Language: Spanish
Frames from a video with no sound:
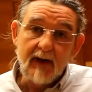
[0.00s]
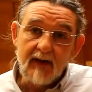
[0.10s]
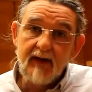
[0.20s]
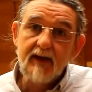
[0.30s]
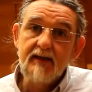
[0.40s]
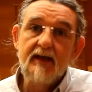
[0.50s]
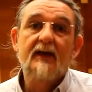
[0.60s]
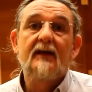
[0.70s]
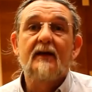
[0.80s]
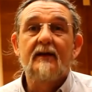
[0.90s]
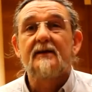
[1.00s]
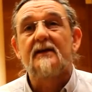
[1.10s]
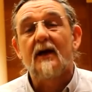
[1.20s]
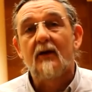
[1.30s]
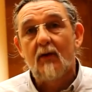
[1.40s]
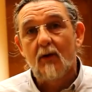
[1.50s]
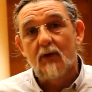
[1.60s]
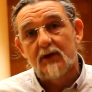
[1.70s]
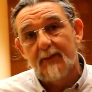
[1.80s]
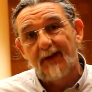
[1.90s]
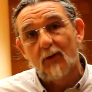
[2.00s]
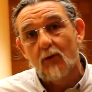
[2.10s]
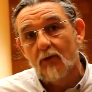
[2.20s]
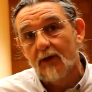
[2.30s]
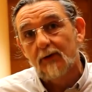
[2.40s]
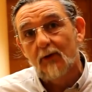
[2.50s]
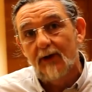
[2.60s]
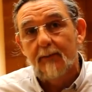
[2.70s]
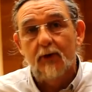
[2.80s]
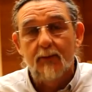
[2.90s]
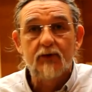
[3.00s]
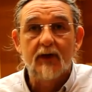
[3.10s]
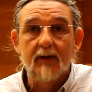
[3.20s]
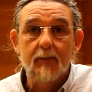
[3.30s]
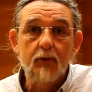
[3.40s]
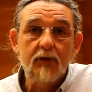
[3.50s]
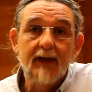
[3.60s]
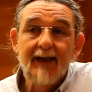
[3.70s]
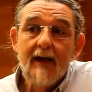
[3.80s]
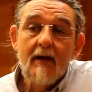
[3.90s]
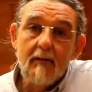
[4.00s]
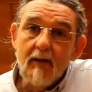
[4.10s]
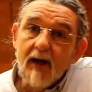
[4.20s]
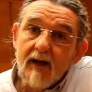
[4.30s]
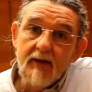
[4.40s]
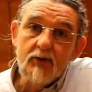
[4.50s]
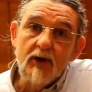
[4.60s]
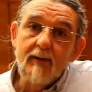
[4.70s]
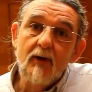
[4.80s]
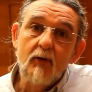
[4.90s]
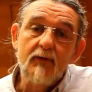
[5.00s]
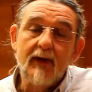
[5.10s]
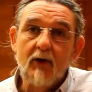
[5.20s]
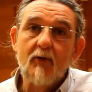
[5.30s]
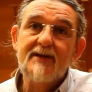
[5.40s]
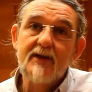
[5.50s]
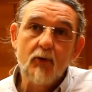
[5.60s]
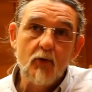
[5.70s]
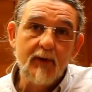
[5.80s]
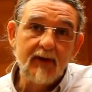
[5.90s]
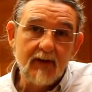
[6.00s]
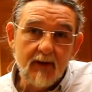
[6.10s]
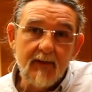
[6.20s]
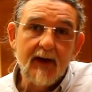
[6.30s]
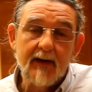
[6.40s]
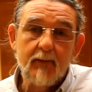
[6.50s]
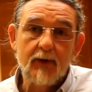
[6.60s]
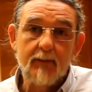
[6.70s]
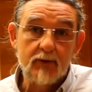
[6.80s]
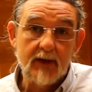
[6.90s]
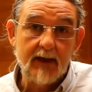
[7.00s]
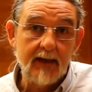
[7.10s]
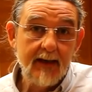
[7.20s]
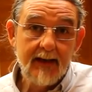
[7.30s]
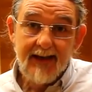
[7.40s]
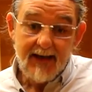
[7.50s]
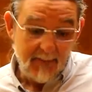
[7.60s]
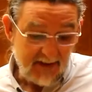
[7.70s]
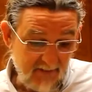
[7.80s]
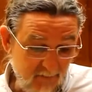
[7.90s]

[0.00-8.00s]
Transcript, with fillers: Parece que sí que ha destacado algún aspecto concreto del que podremos sacar punta. Ha dicho que va a juntar algo más de documentación de la que podremos sacar más